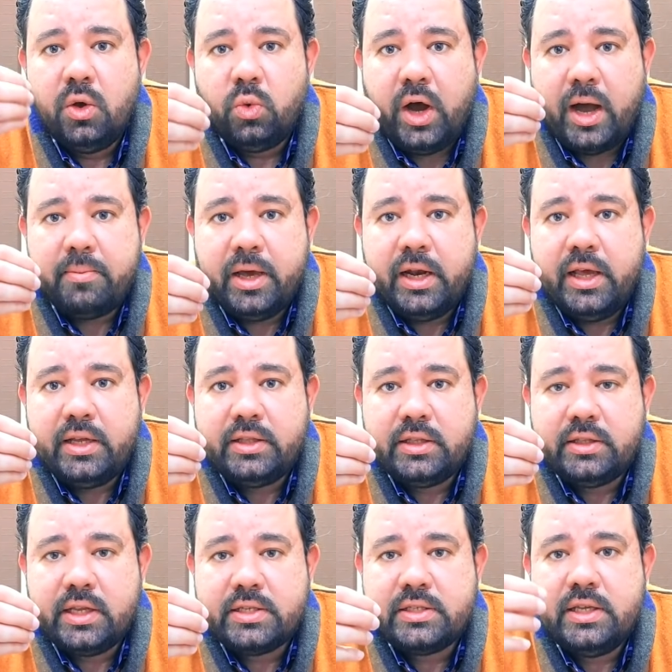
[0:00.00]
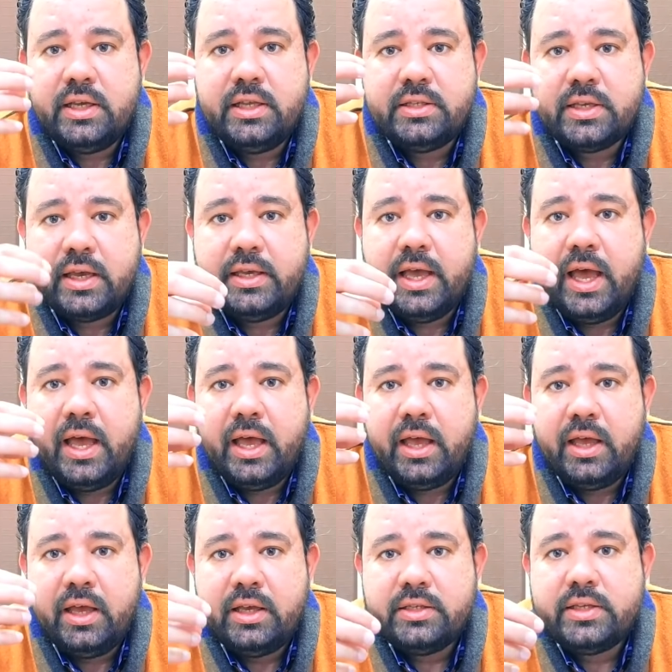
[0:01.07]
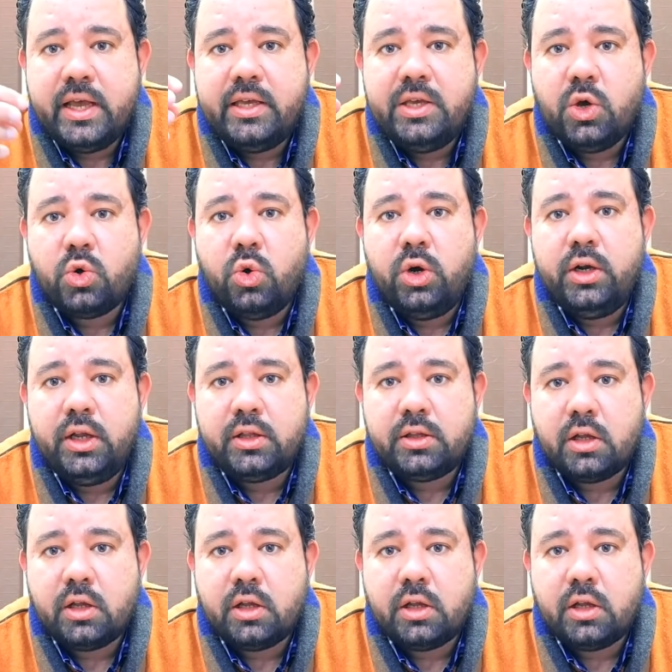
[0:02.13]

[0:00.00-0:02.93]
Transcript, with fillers: وعمليه التسنين زيها زي كل